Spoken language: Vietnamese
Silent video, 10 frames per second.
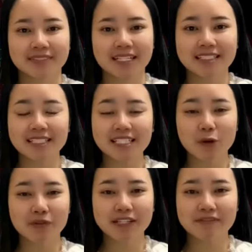Xin chào
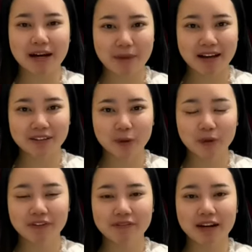quý vị và các bạn Quý
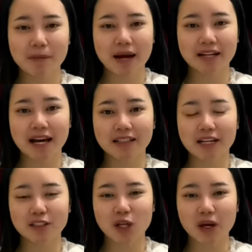vị và các bạn đang
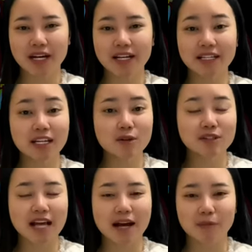theo dõi kênh News
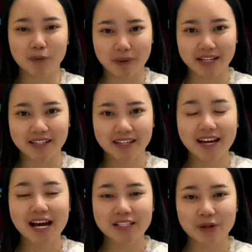247
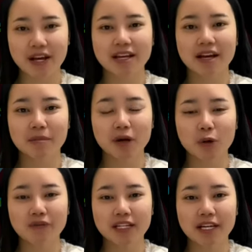Ngay sau đây, mời quý
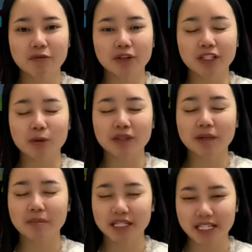vị đến với thông tin
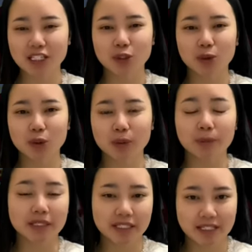mới nhất chúng tôi
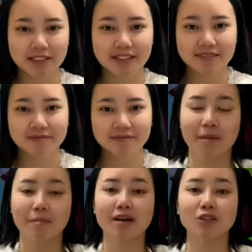mới nhận được
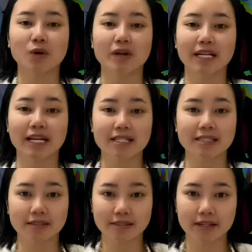Mang chuông đi đánh
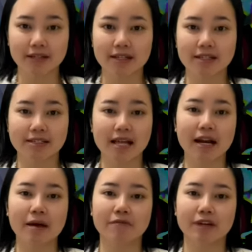xứ người,
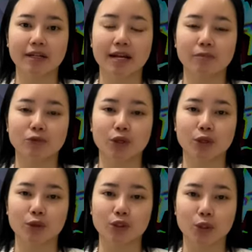Startup Việt làm chuyển
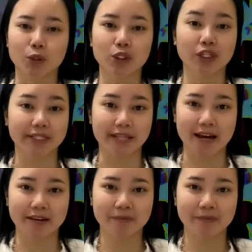đổi số cho người Thái